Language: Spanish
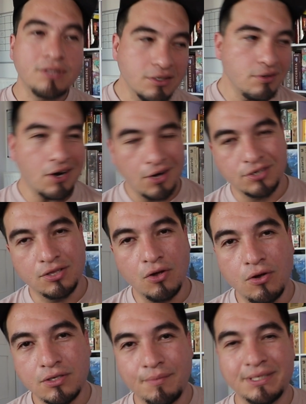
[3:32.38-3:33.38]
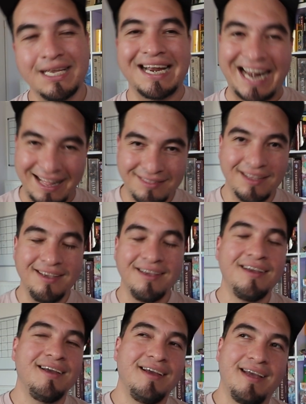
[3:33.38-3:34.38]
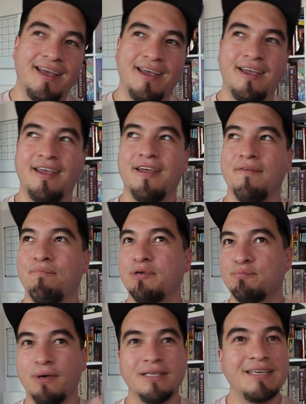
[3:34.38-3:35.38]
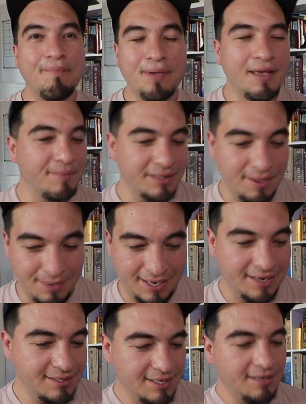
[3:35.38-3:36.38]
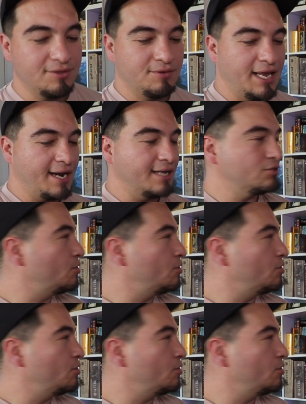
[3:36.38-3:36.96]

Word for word: tienes una colección de juegos de mesa grande, eh, pues puedes rápidamente, imagínense, llegas,